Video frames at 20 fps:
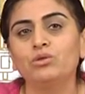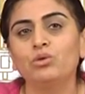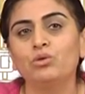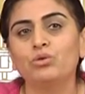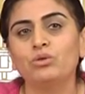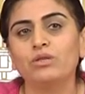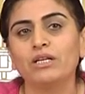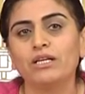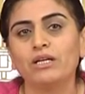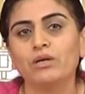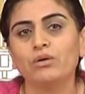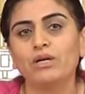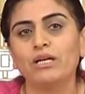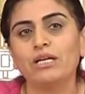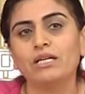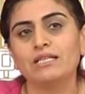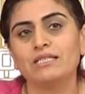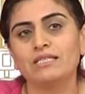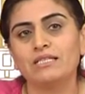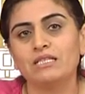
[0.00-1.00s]
çocuklara
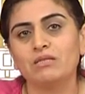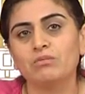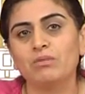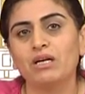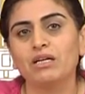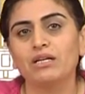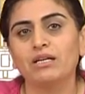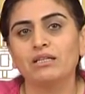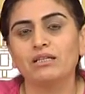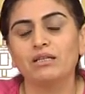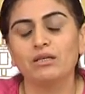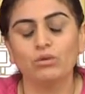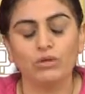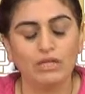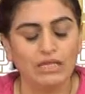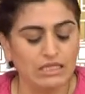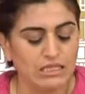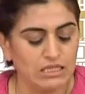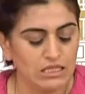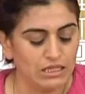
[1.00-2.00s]
yönelik istismar, kadına
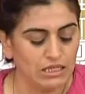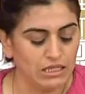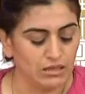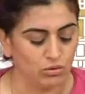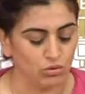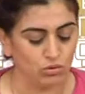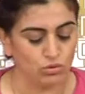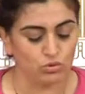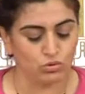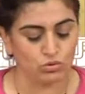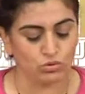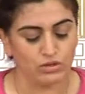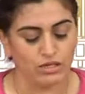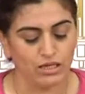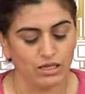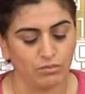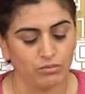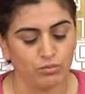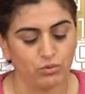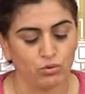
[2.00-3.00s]
yönelik şiddet
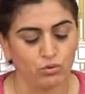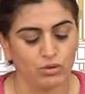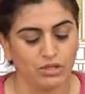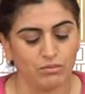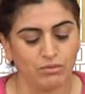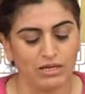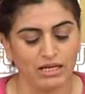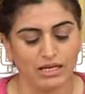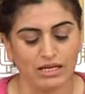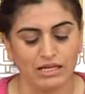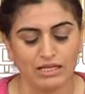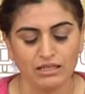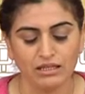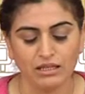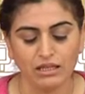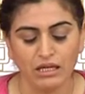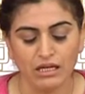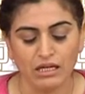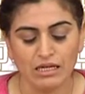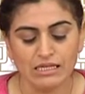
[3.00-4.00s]
konusunda gündeme
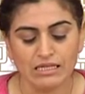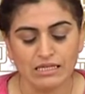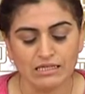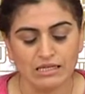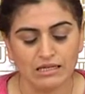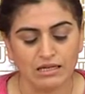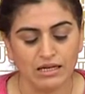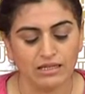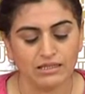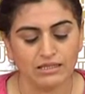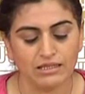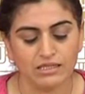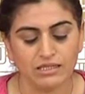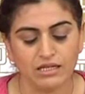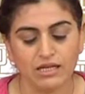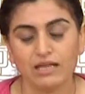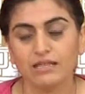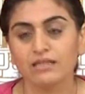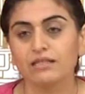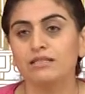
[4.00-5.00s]
geldi. Yasalar da
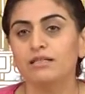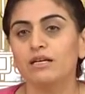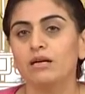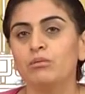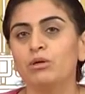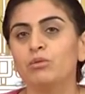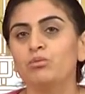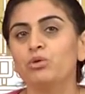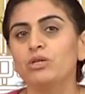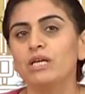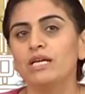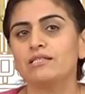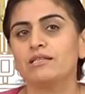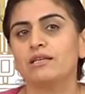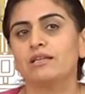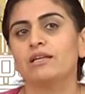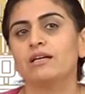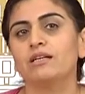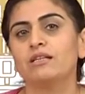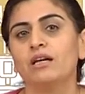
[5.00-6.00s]
çıkartıldı ama bu
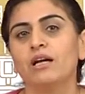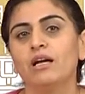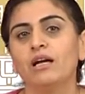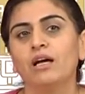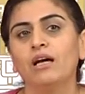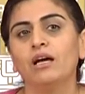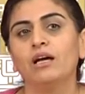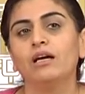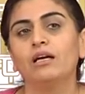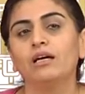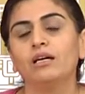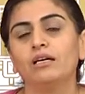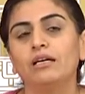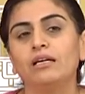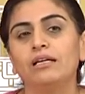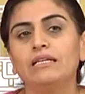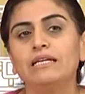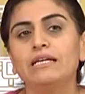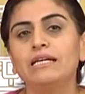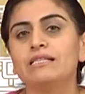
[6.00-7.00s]
yasalar
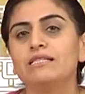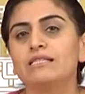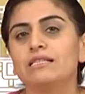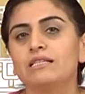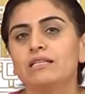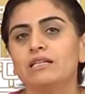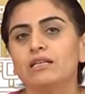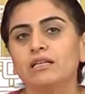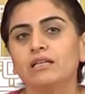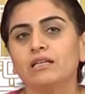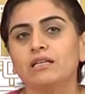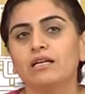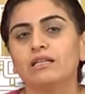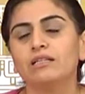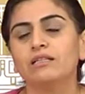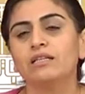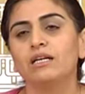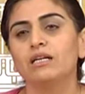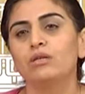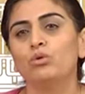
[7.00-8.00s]
ne yazık ki
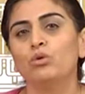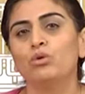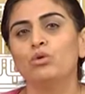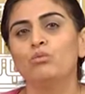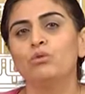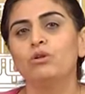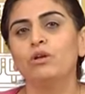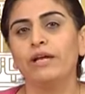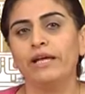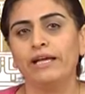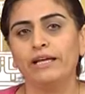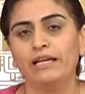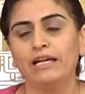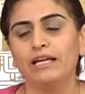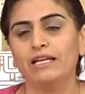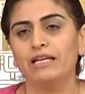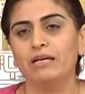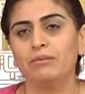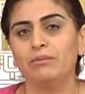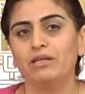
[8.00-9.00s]
kadınların önümünü
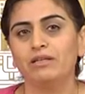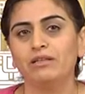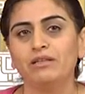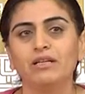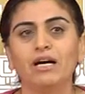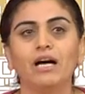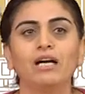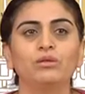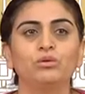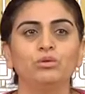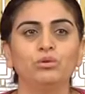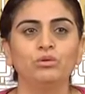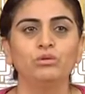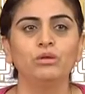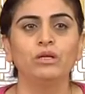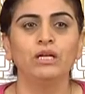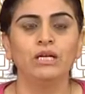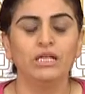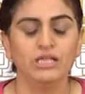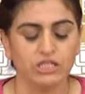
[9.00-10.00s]
engelleyemedi. Daha
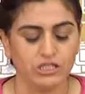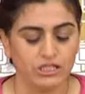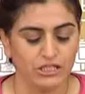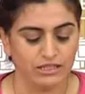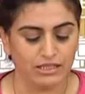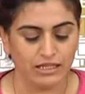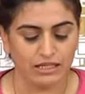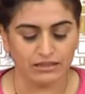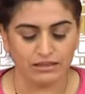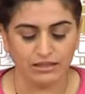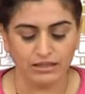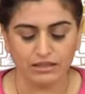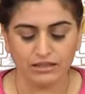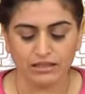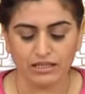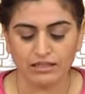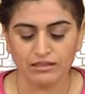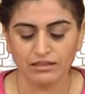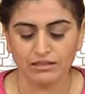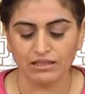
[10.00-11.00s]
dün
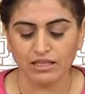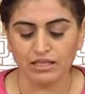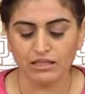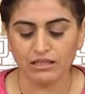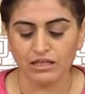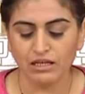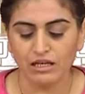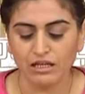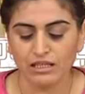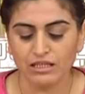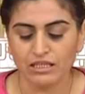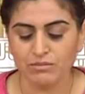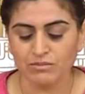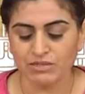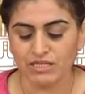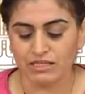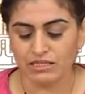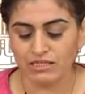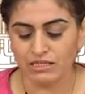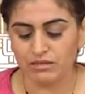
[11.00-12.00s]
Şırnak'ta kadınlar
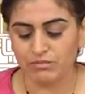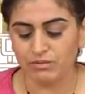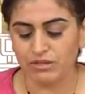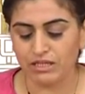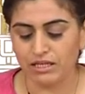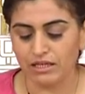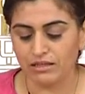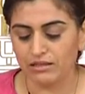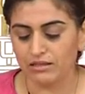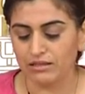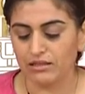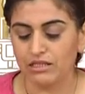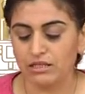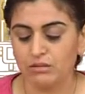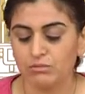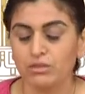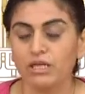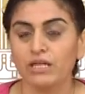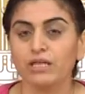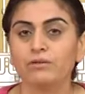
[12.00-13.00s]
kimsesiz bir kadının
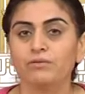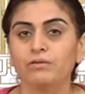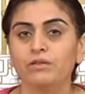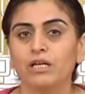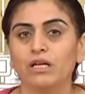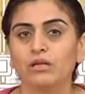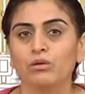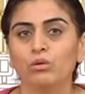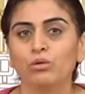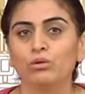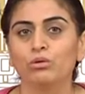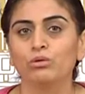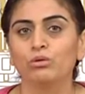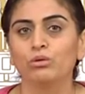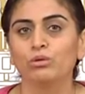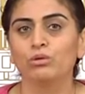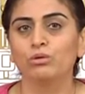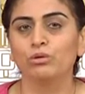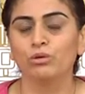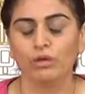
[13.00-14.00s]
kim tarafından
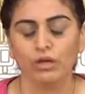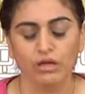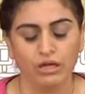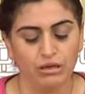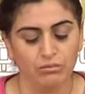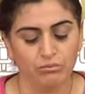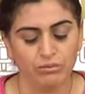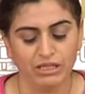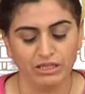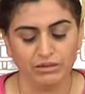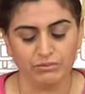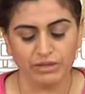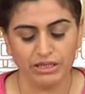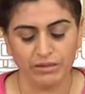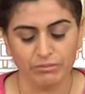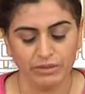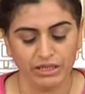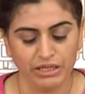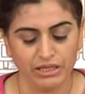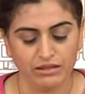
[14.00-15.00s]
öldürüldüğü
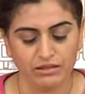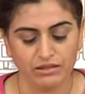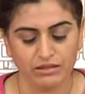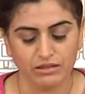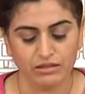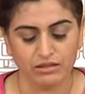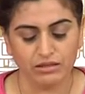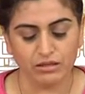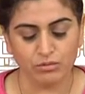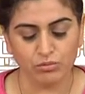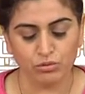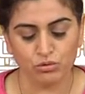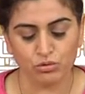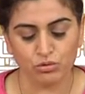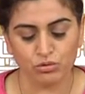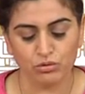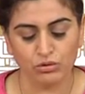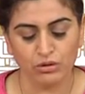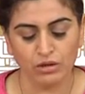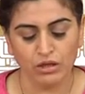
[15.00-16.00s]
bilinmeyen bir kadının
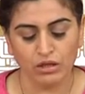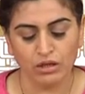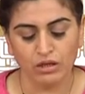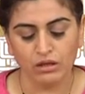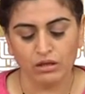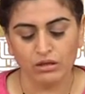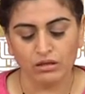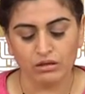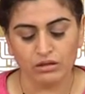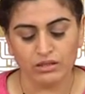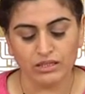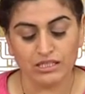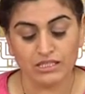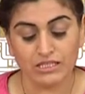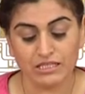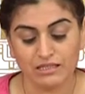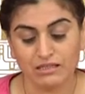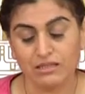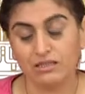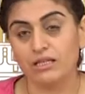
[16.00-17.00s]
tabutunu e,
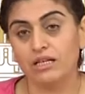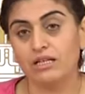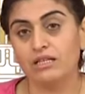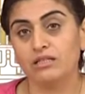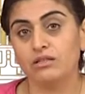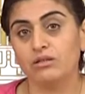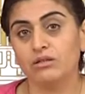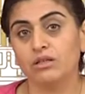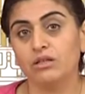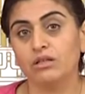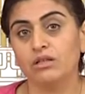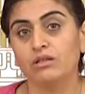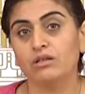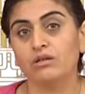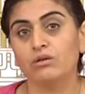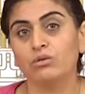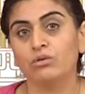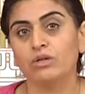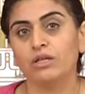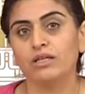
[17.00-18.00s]
taşıdılar.
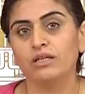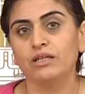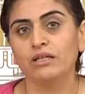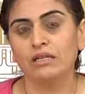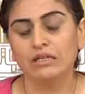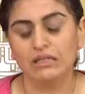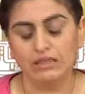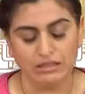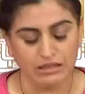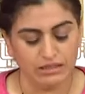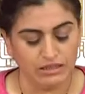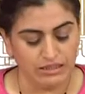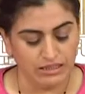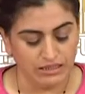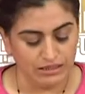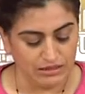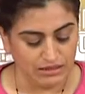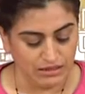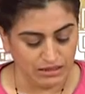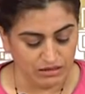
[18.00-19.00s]
E, ona e,
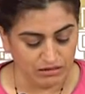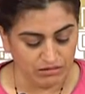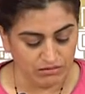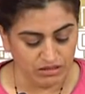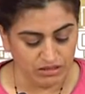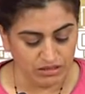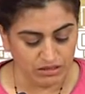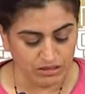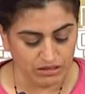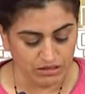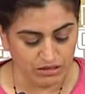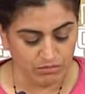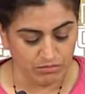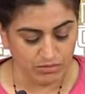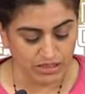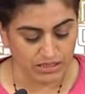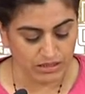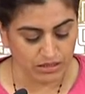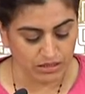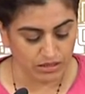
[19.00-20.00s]
yeniden işte
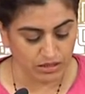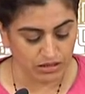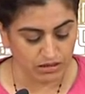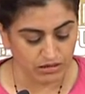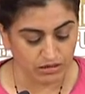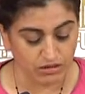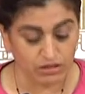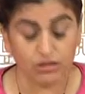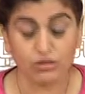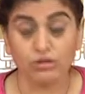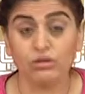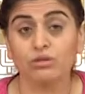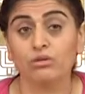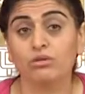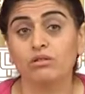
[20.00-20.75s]
mezara e, e,